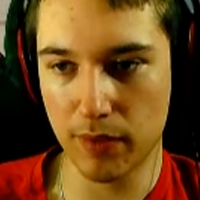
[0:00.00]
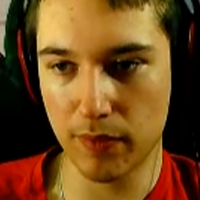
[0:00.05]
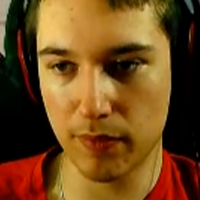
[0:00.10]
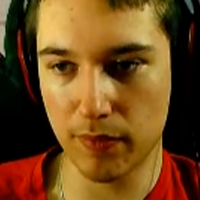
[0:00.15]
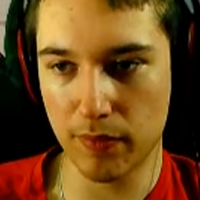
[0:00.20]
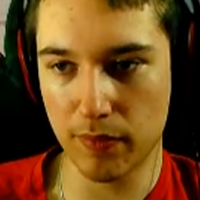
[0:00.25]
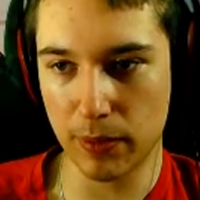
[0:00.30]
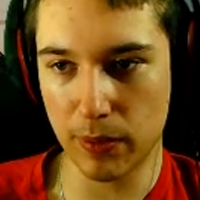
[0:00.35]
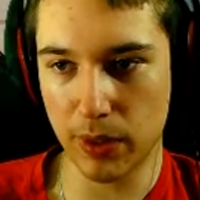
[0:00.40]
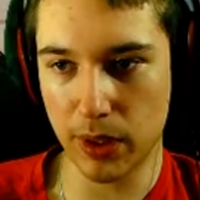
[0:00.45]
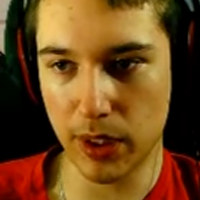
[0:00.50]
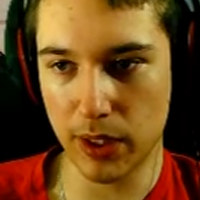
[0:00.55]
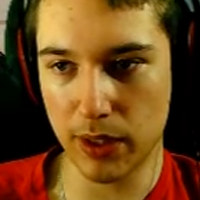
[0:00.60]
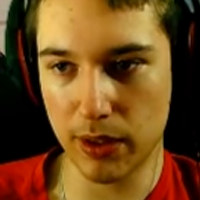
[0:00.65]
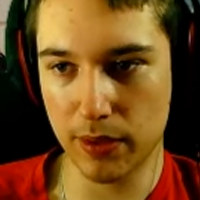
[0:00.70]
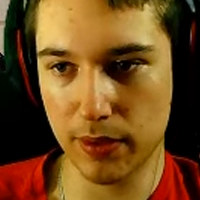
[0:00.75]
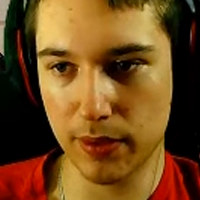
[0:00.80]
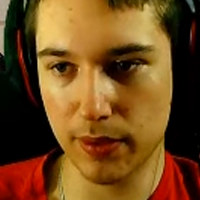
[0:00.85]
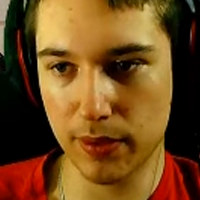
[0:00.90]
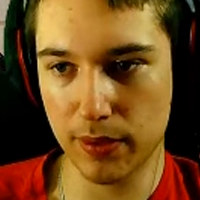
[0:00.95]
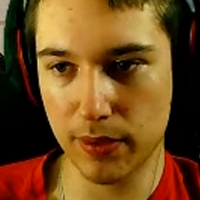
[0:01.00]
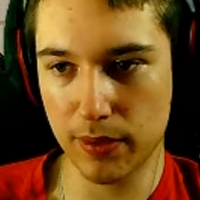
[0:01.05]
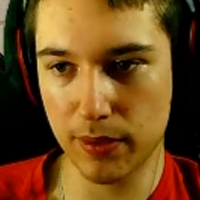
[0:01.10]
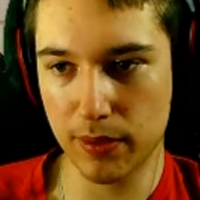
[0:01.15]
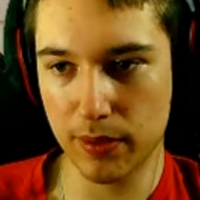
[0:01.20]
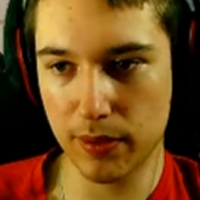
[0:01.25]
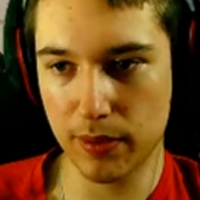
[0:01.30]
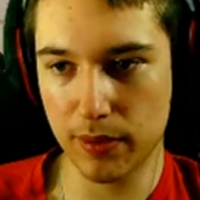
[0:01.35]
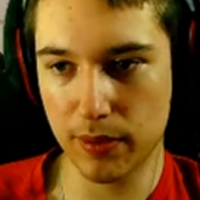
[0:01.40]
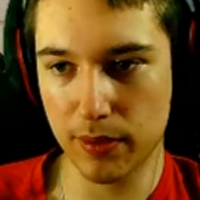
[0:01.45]
W ogóle...
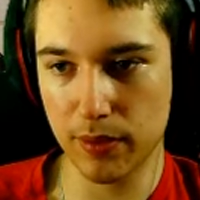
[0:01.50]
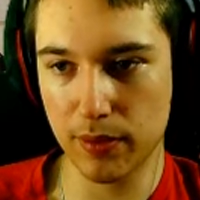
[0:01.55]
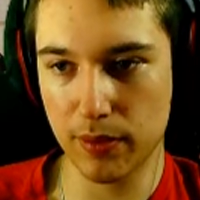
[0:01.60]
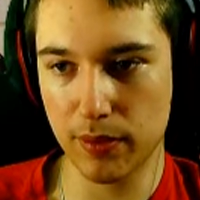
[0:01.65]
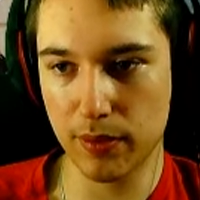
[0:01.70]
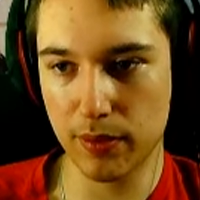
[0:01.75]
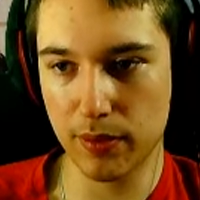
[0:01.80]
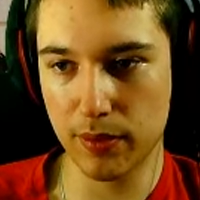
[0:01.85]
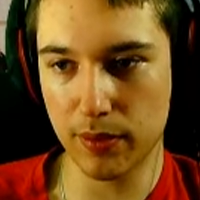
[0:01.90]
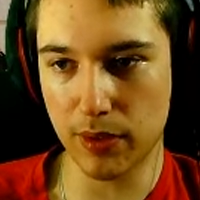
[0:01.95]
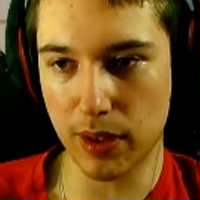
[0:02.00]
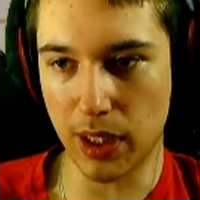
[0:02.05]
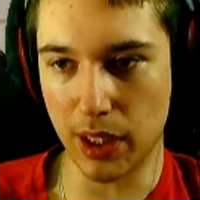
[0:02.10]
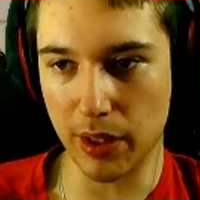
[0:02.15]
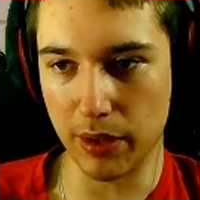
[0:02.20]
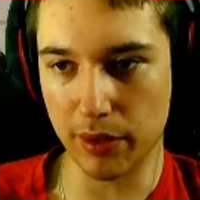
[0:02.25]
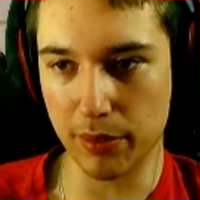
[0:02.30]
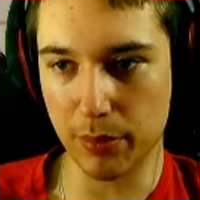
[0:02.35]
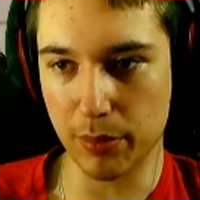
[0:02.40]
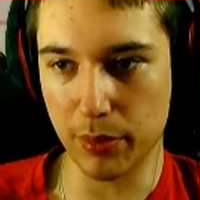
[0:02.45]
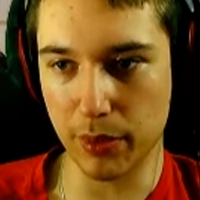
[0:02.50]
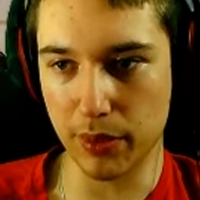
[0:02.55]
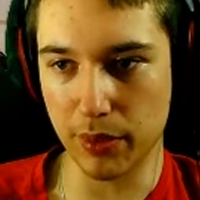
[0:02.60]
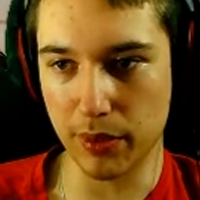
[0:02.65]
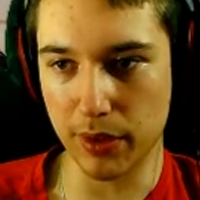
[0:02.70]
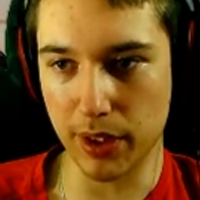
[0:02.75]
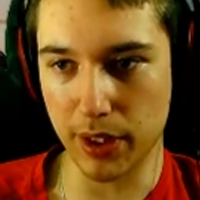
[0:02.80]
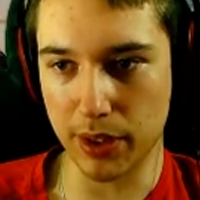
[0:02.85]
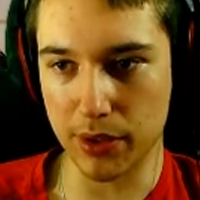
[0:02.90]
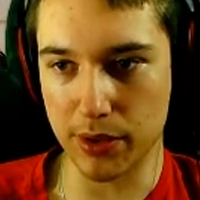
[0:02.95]
A, bo to
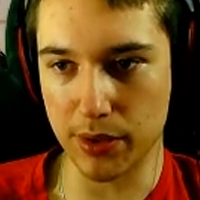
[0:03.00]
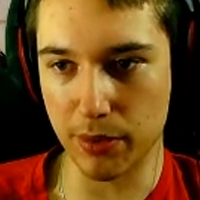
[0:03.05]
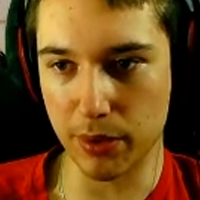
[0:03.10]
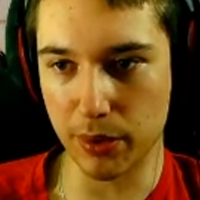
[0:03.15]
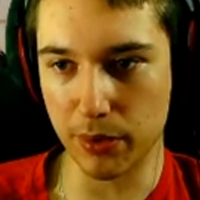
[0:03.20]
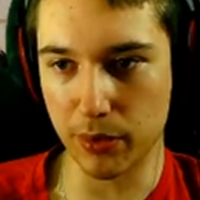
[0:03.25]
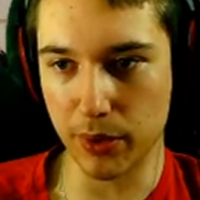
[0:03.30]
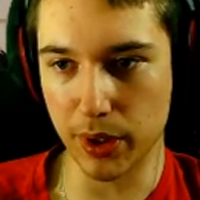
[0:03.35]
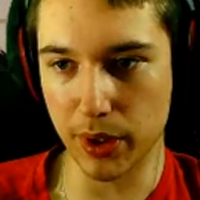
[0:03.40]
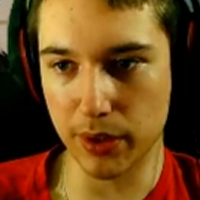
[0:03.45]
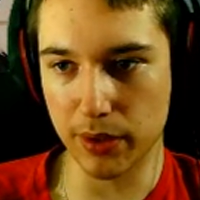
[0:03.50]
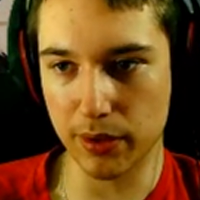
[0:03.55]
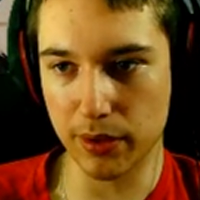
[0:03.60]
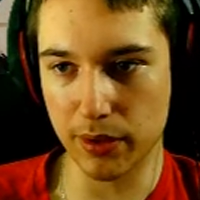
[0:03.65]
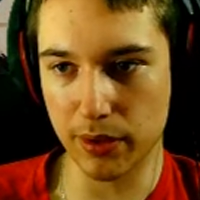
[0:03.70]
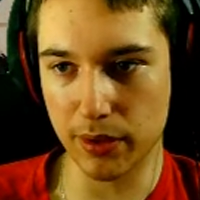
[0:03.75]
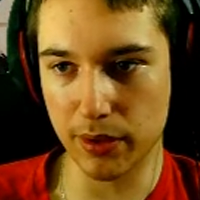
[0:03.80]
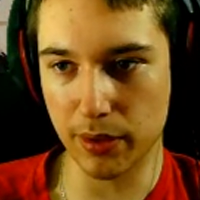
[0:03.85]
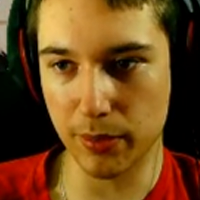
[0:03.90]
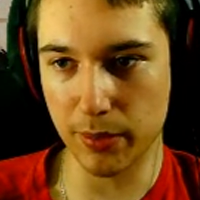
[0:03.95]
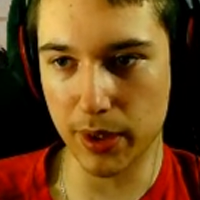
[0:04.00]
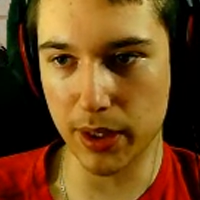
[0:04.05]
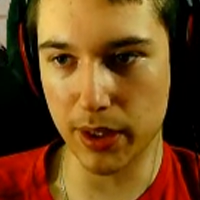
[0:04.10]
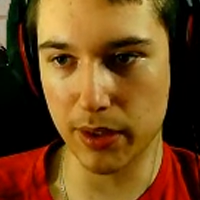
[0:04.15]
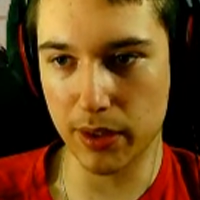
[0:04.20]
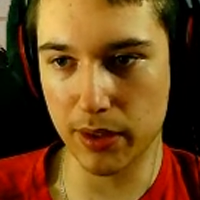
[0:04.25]
tak się ładuje. No dobra.